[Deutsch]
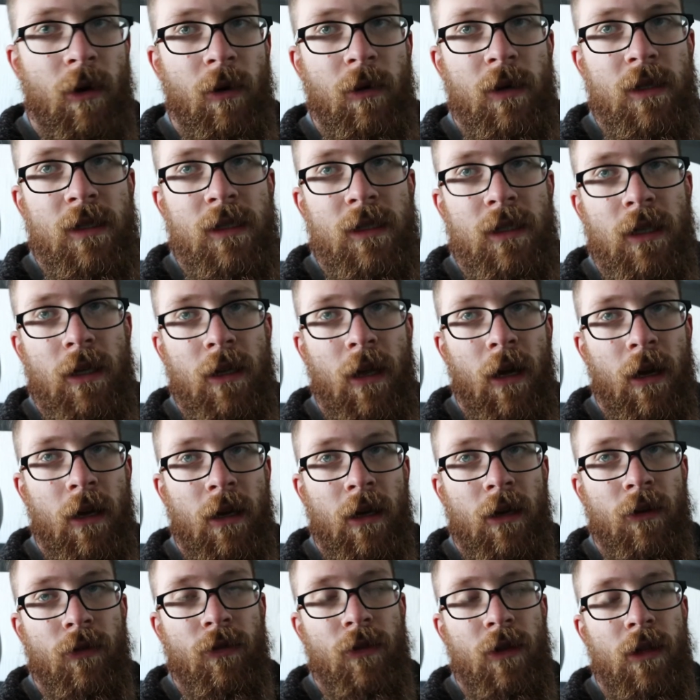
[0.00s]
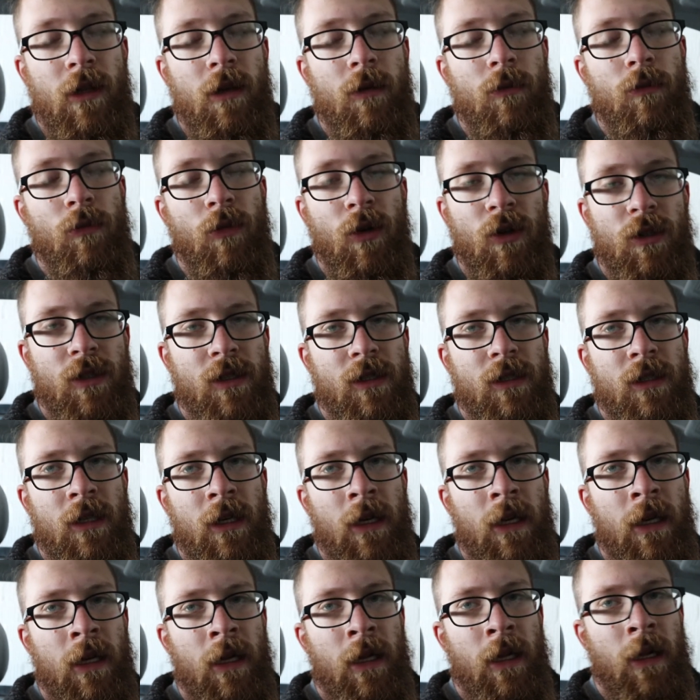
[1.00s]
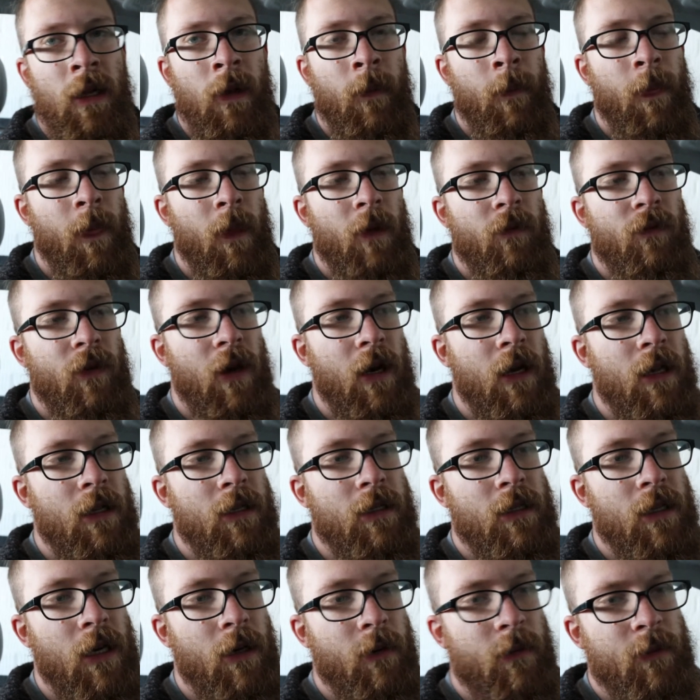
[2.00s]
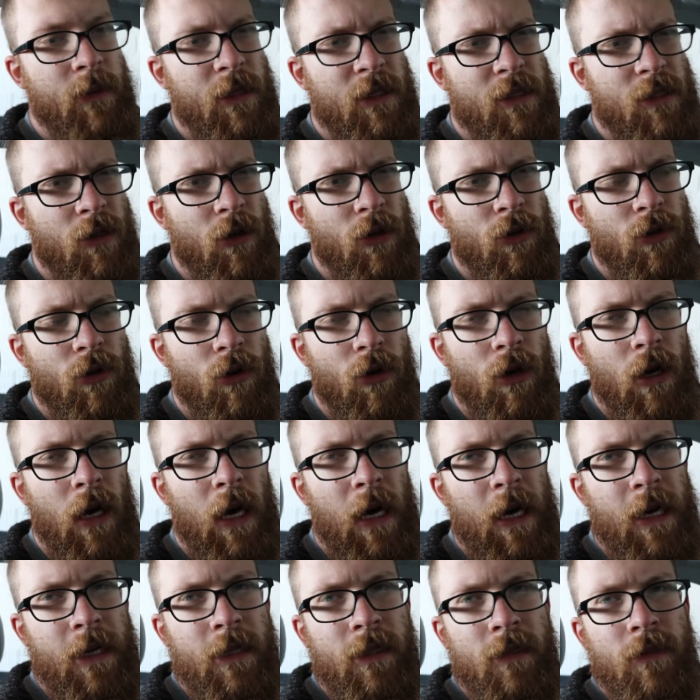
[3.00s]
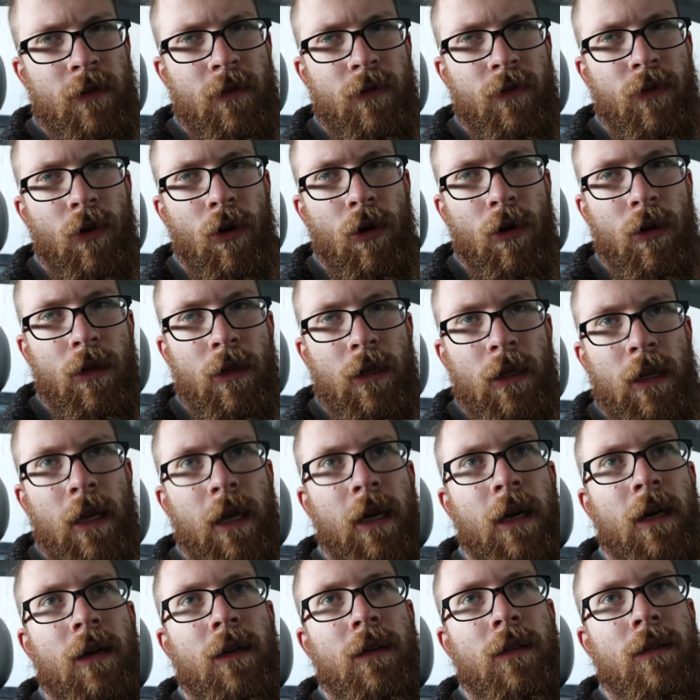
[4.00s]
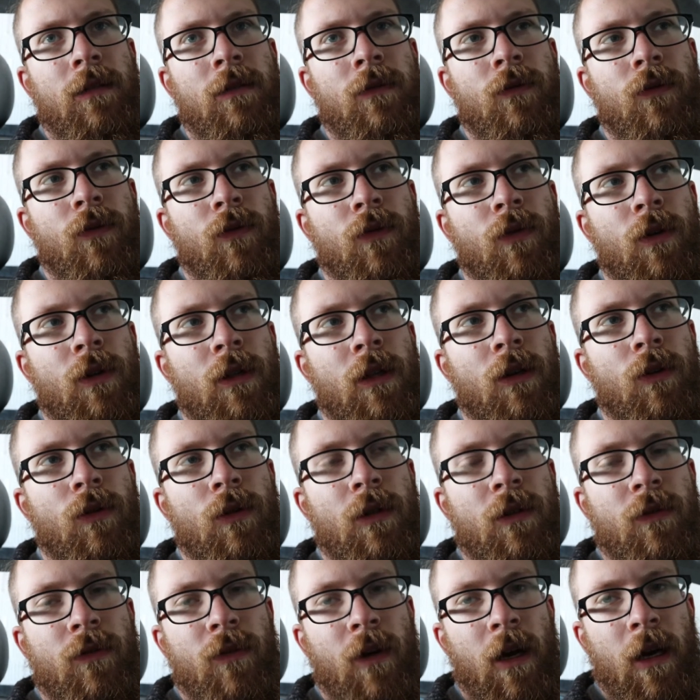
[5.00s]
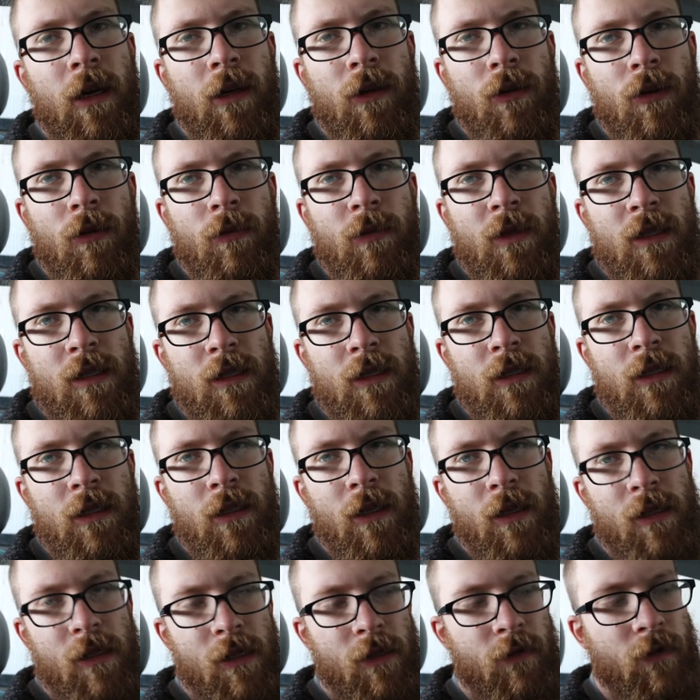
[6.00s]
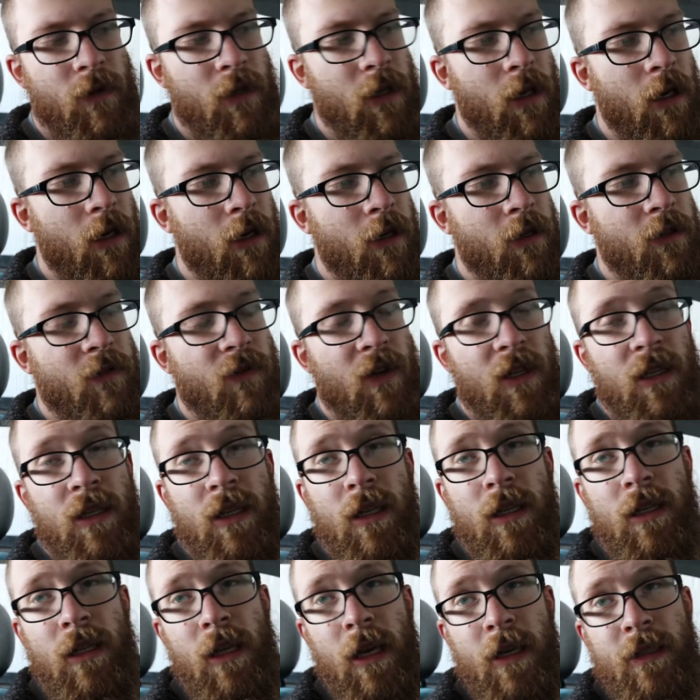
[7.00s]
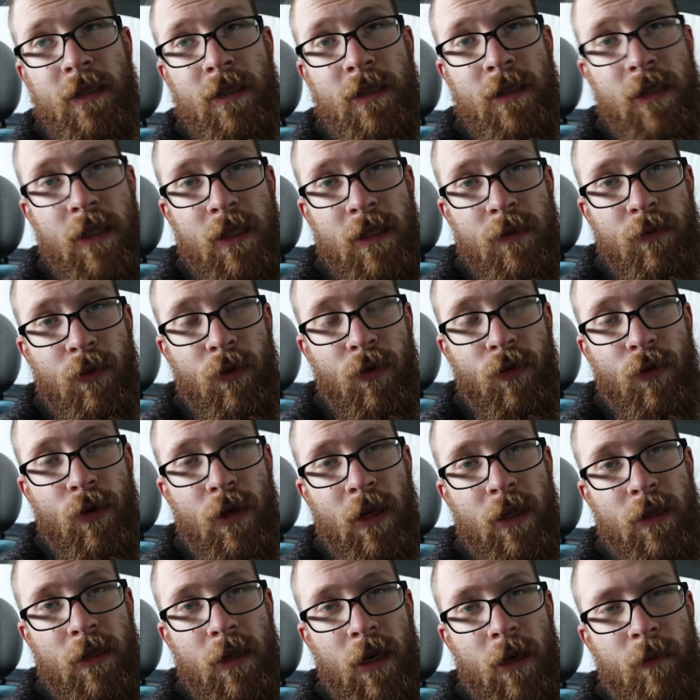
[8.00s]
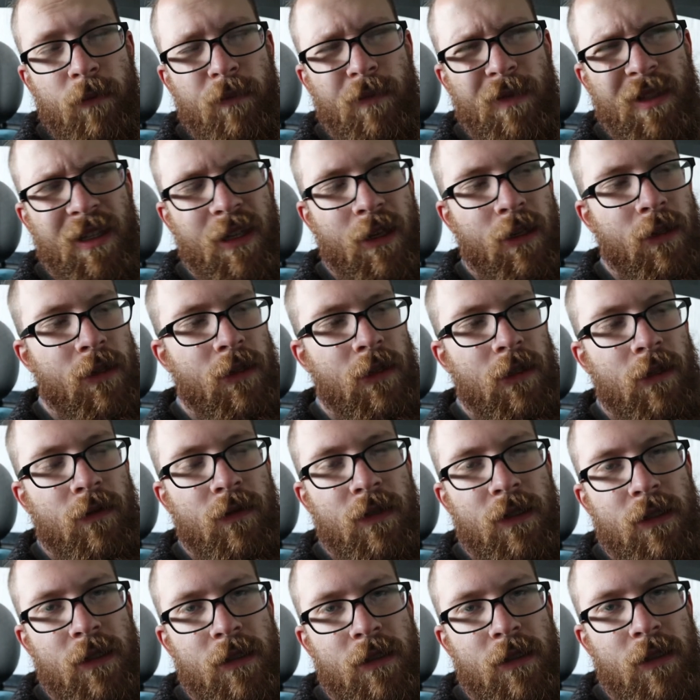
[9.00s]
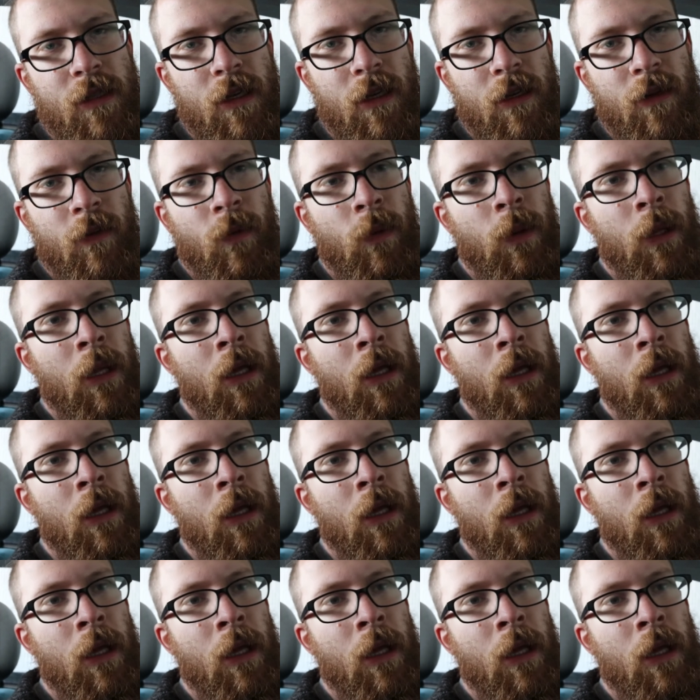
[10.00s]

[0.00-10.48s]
aber sicher in Angriff nehmen muss weil ich habe mir jetzt auch noch eine Woche länger von der Uni freigenommen. Das liegt ganz einfach daran, weil ich ja die Existenzprüfung hatte am 3., ihr wisst es ja,